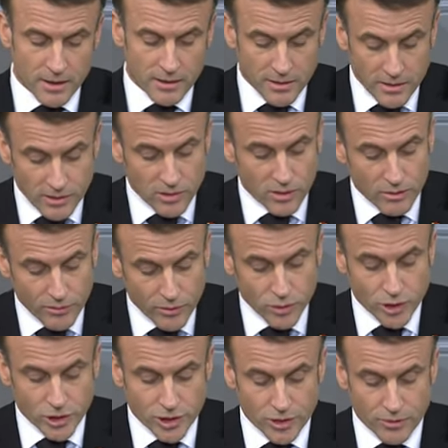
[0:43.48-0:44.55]
Dieser
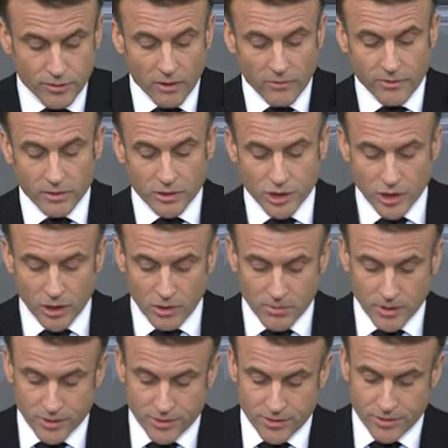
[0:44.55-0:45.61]
Wunsch Wolfgang
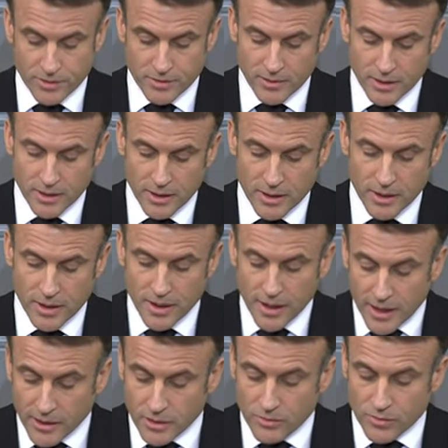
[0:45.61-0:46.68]
Schäubles,
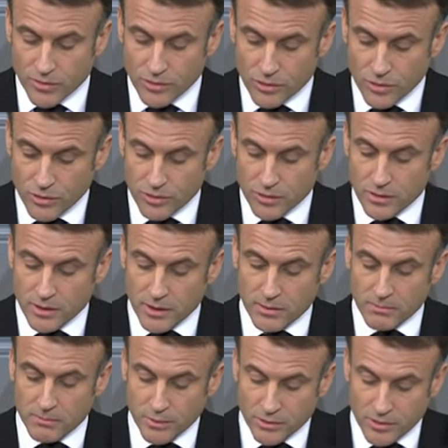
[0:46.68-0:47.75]
einen Franzosen
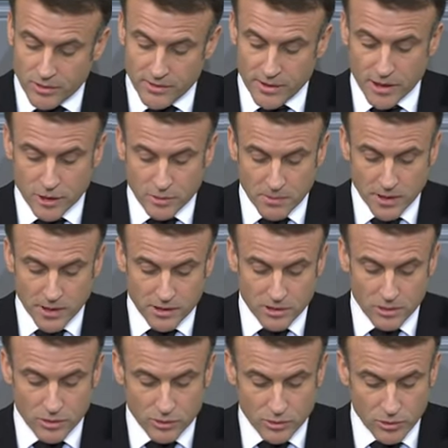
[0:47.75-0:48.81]
im Bundestag
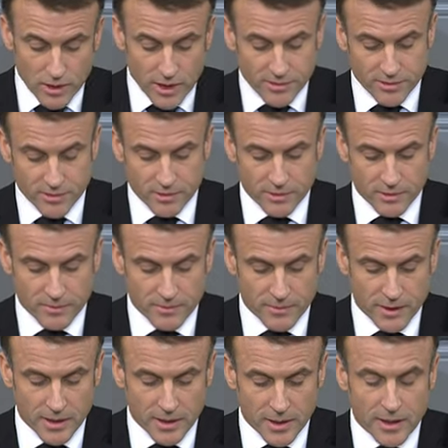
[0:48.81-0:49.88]
sprechen zu lassen,
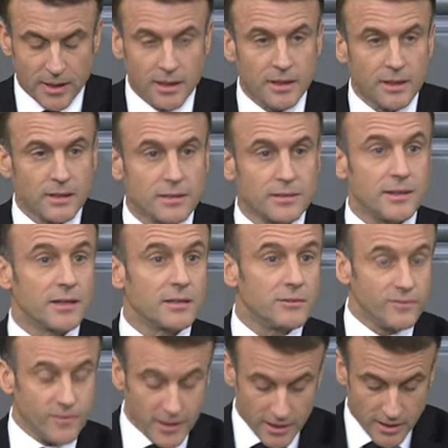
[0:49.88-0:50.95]
sagt
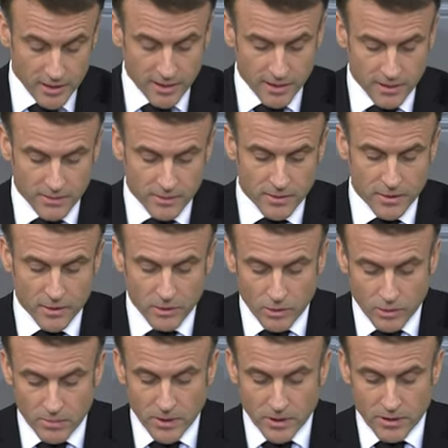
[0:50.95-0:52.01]
viel
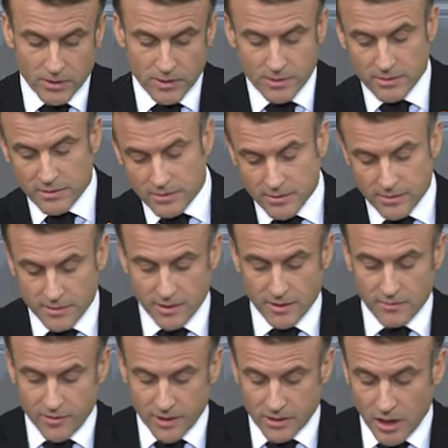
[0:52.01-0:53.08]
über
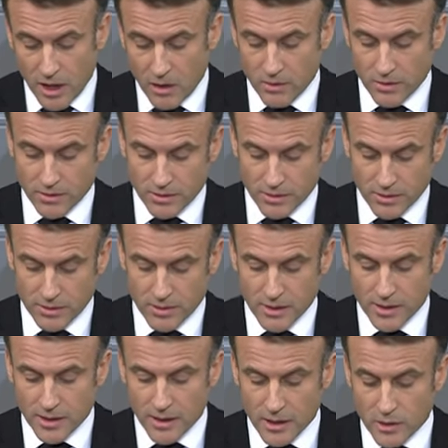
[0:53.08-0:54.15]
sein Vertrauen
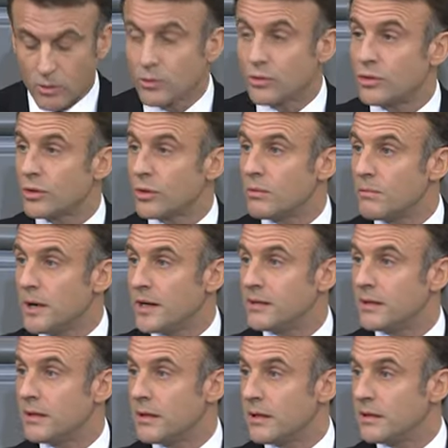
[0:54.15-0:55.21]
in unsere beiden